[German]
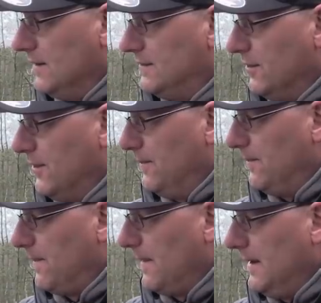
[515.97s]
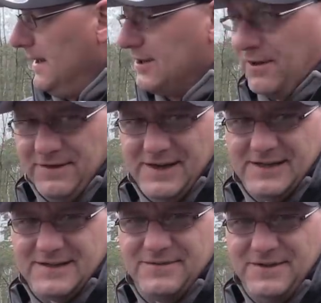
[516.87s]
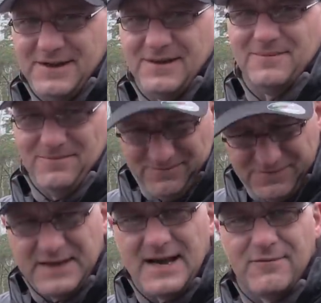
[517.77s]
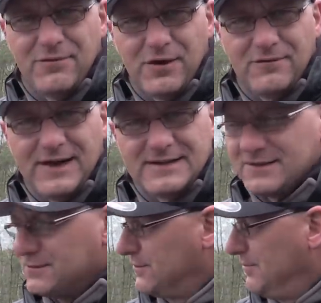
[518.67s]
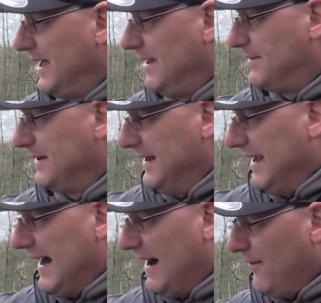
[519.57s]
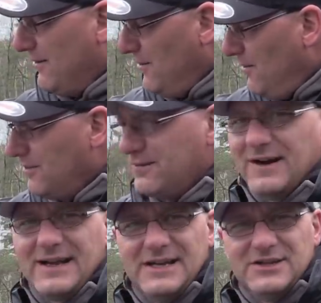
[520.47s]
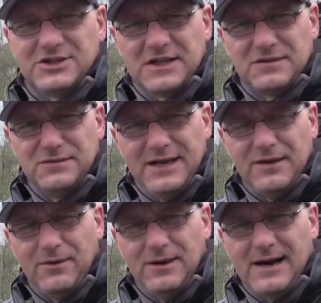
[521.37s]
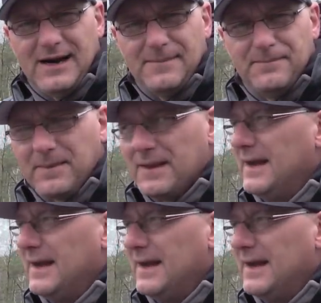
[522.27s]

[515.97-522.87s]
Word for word: So, ich hoffe ja, dass wir, wenn der Erfolg weiter so bleibt, auch irgendwann eine Stationärrolle haben.